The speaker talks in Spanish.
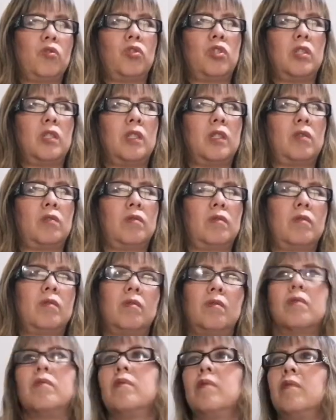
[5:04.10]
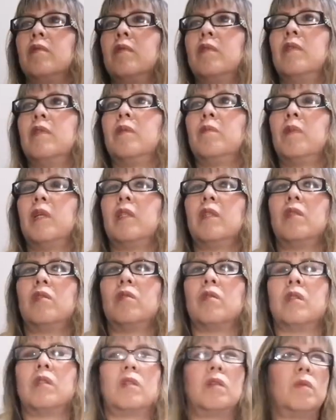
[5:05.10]
unos chícharos. Y si me han
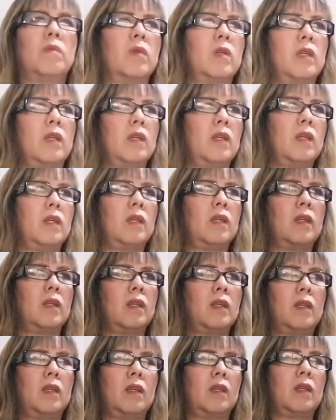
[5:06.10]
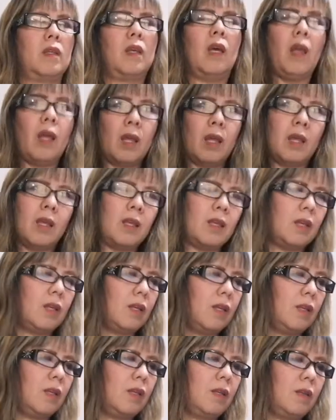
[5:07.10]
dicho así como que, ¿qué?
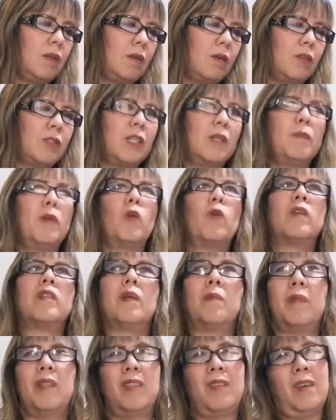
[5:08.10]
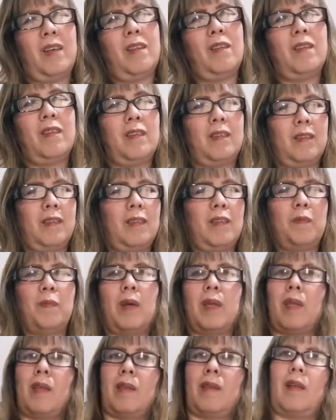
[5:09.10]
O si luego hasta me han dicho, ay, no, es, es
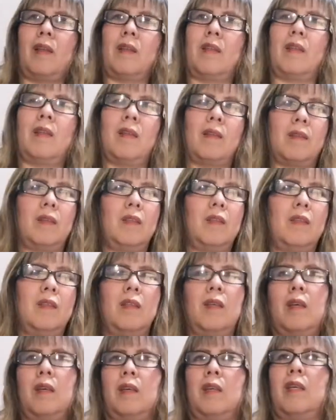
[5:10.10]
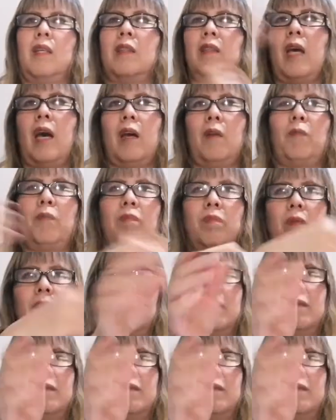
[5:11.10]
la idea. Se dice quitar.